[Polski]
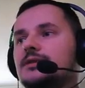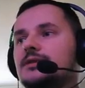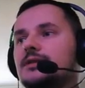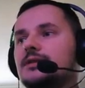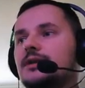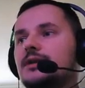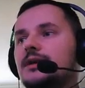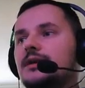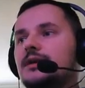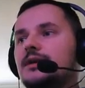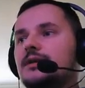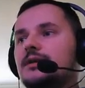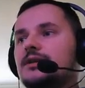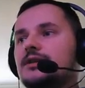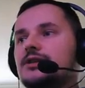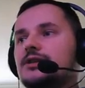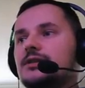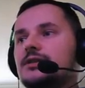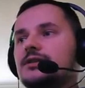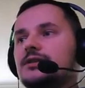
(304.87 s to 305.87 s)
e,
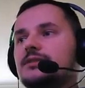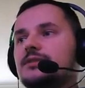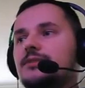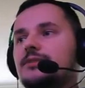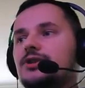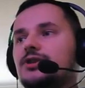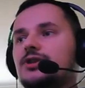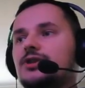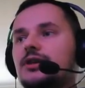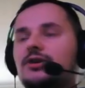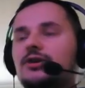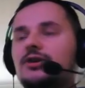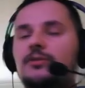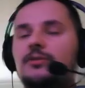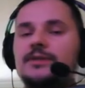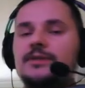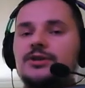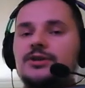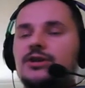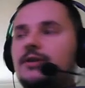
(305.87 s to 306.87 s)
e, zmniejszenie
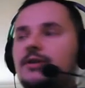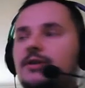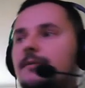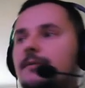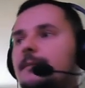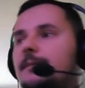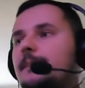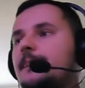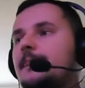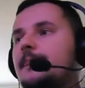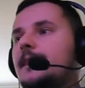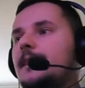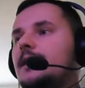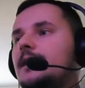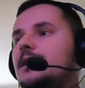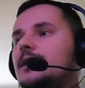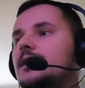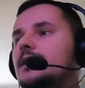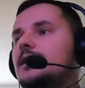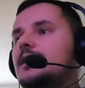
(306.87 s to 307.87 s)
obrażeń.
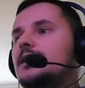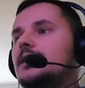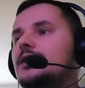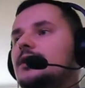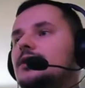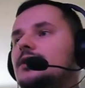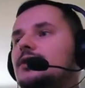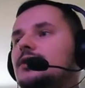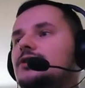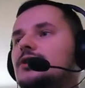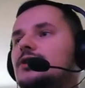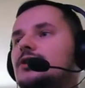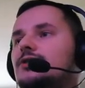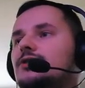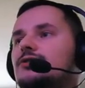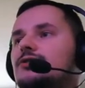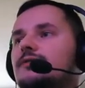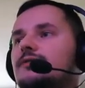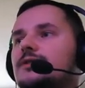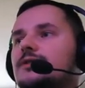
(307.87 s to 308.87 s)
Jeżeli
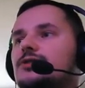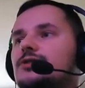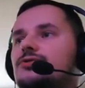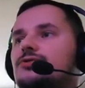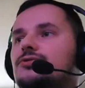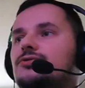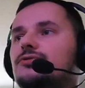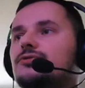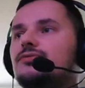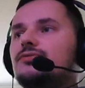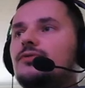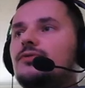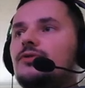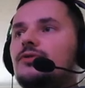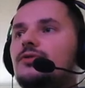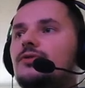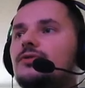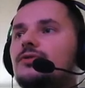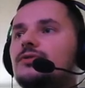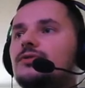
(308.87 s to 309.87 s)
chodzi o wasze
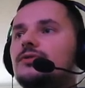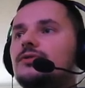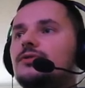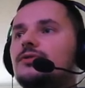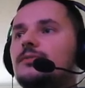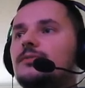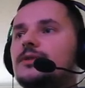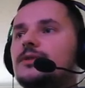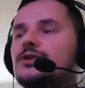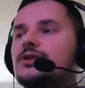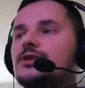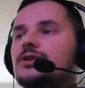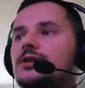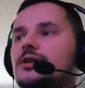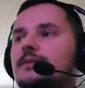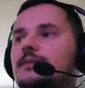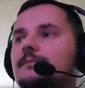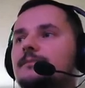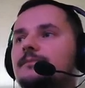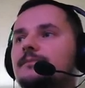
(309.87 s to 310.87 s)
źródło, to
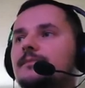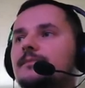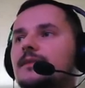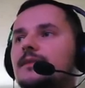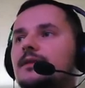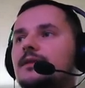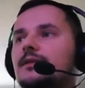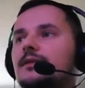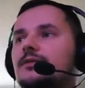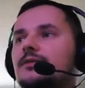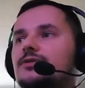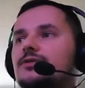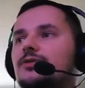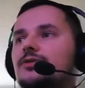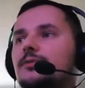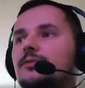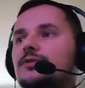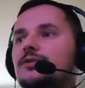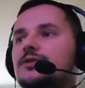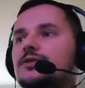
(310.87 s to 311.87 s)
będzie
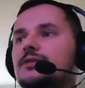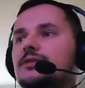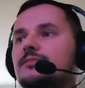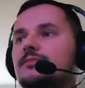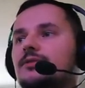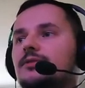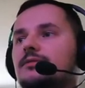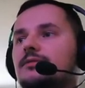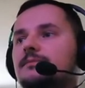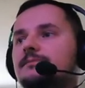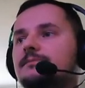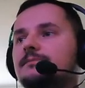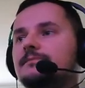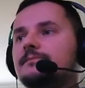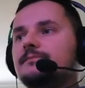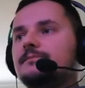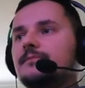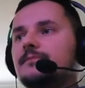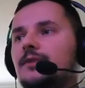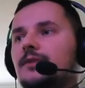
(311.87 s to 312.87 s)
zdobiony symbol,
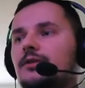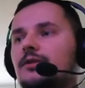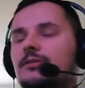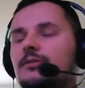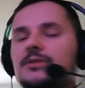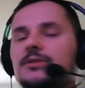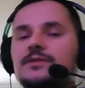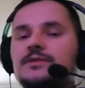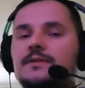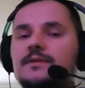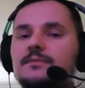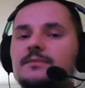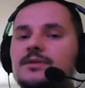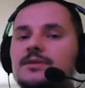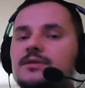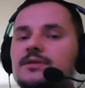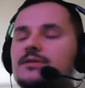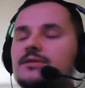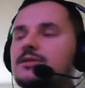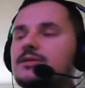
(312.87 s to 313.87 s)
no i on będzie wam
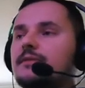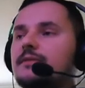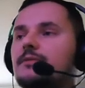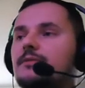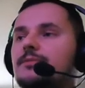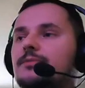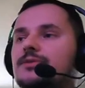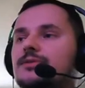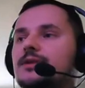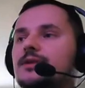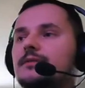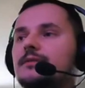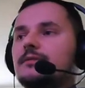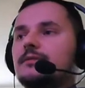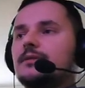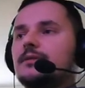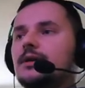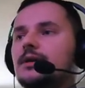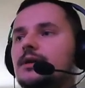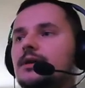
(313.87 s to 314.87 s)
e, zdawał boosta
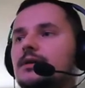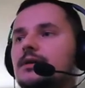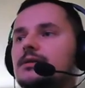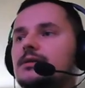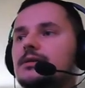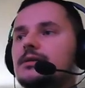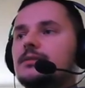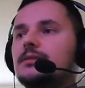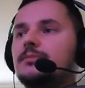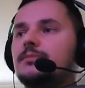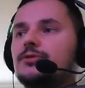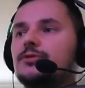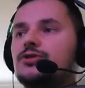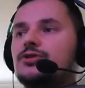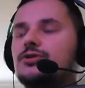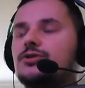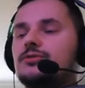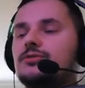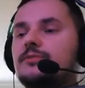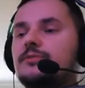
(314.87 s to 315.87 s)
do
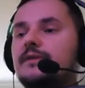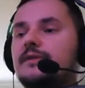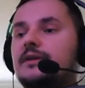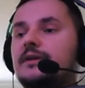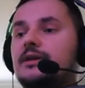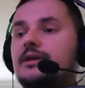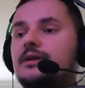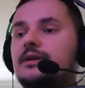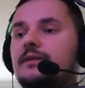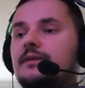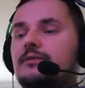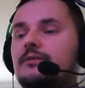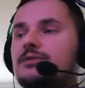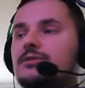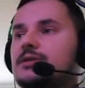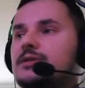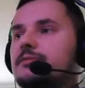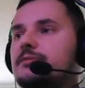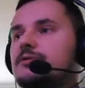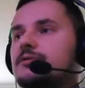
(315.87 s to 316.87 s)
podtrzymywanej
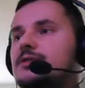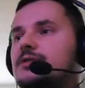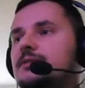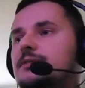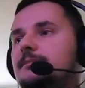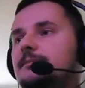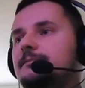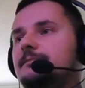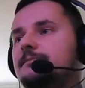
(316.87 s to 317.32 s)
nawałnicy mocy.